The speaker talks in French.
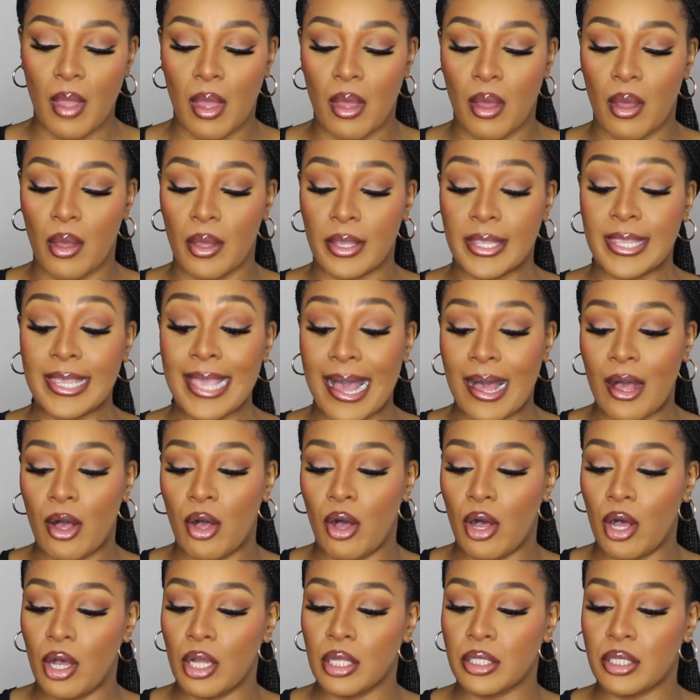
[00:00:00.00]
euh,
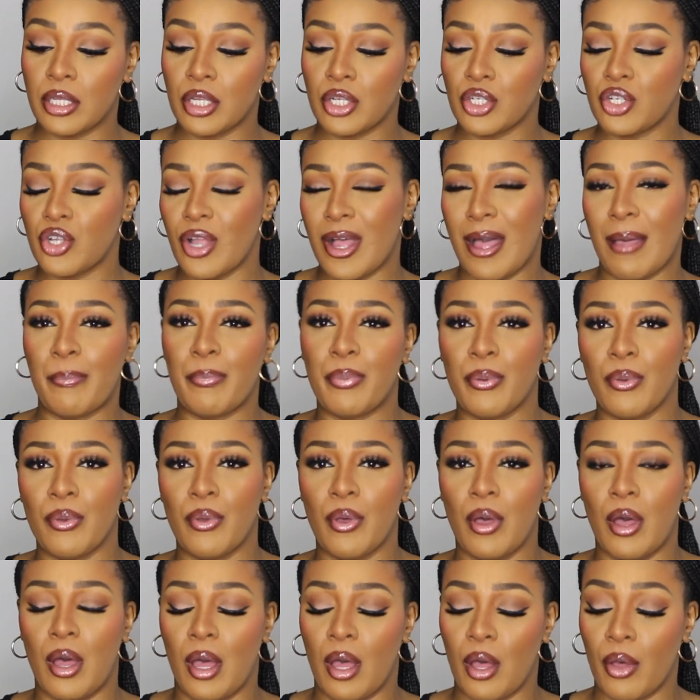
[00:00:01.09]
carotte, genre un peu
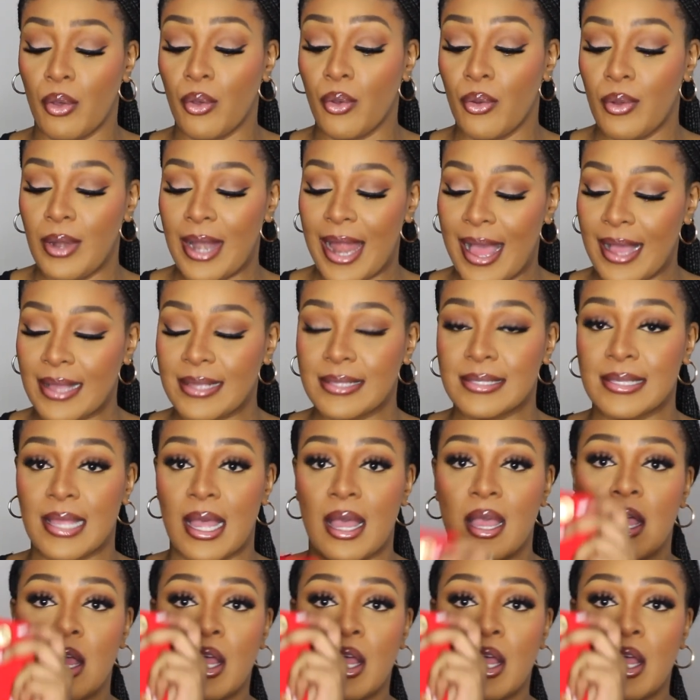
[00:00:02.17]
relax